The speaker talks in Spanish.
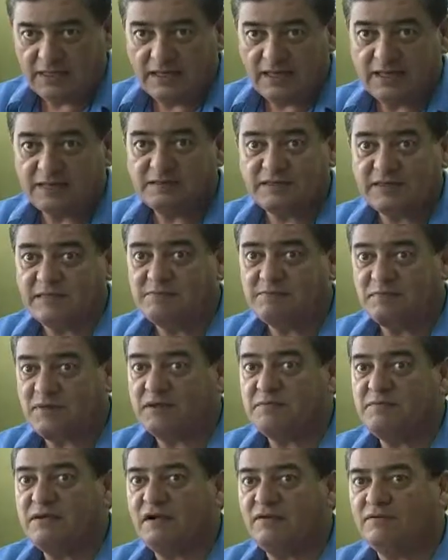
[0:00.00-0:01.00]
es
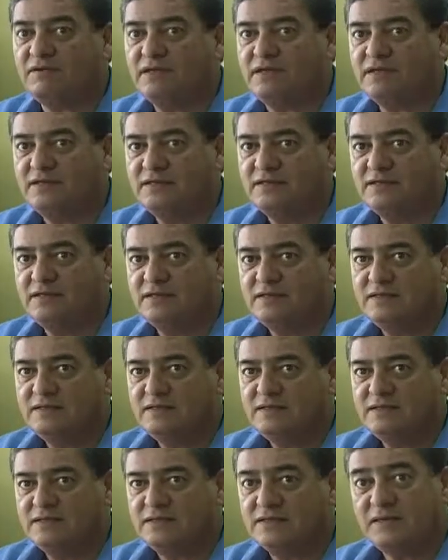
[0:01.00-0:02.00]
impermeable
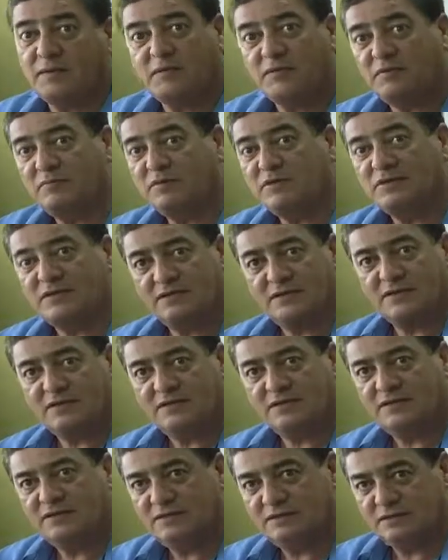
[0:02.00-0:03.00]
y te permite,
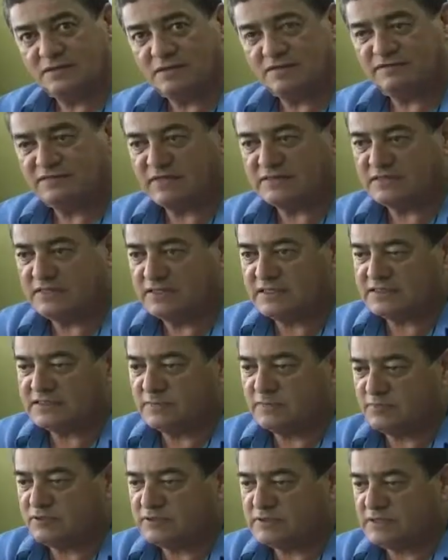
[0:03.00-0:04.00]
es fácil de
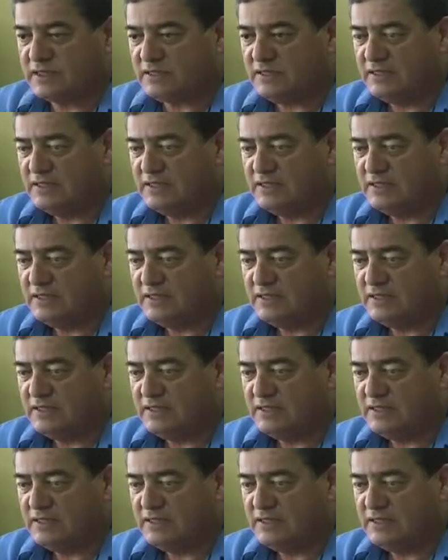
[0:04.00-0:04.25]
transportar.